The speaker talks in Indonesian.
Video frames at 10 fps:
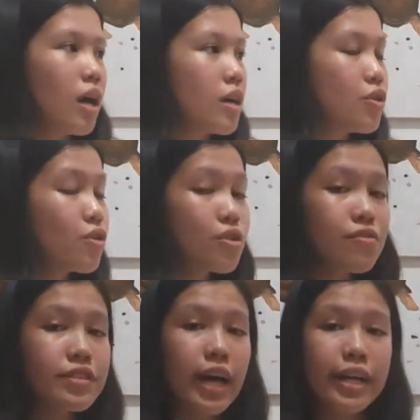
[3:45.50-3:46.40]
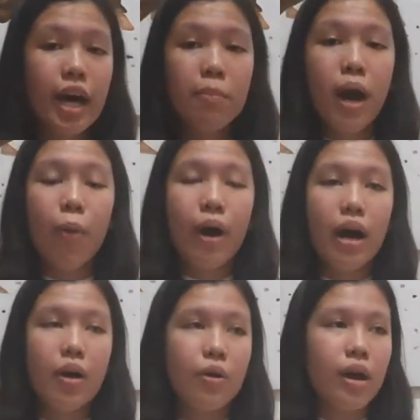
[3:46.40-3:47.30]
Yusuf sadar bahwa
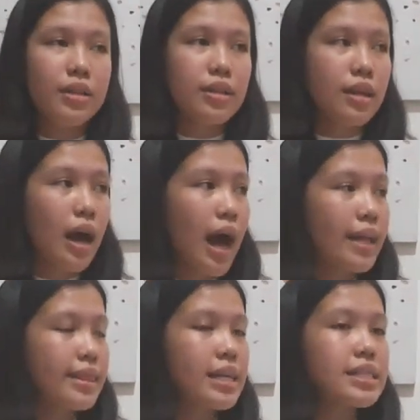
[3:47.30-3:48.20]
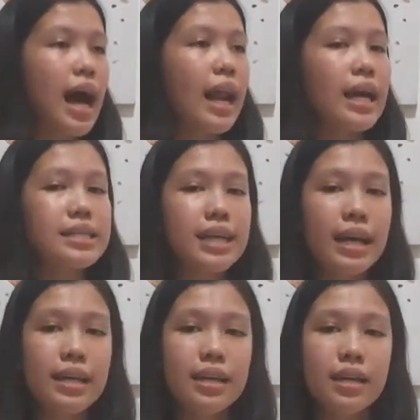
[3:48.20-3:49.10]
atas
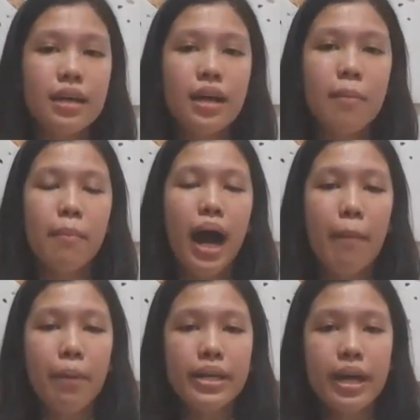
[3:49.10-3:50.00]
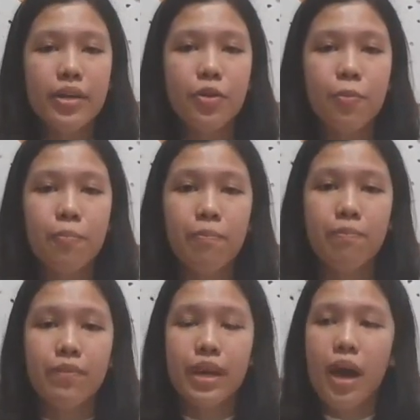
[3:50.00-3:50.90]
alasan mengapa dia hidup.
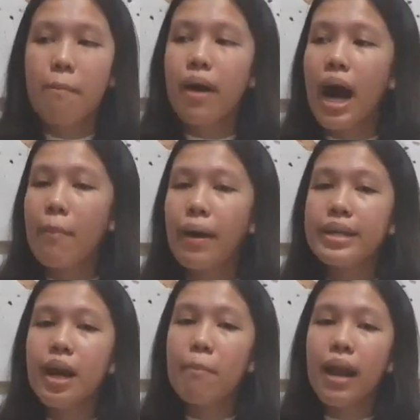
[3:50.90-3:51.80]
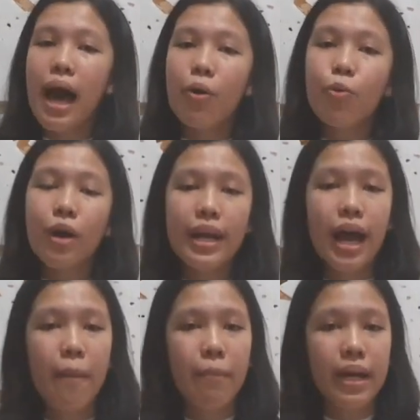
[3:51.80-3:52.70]
Mengapa dia melakukan
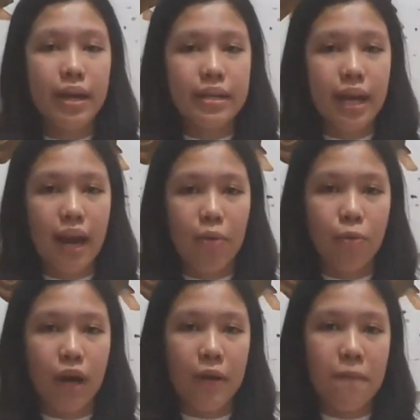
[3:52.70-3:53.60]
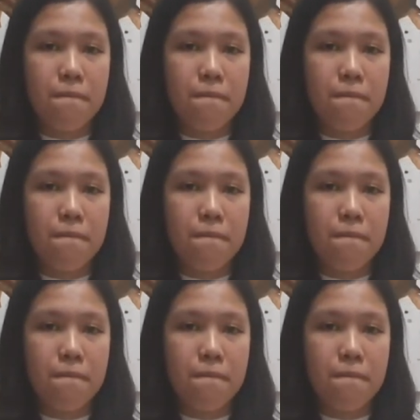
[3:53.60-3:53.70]
apa yang dia lakukan.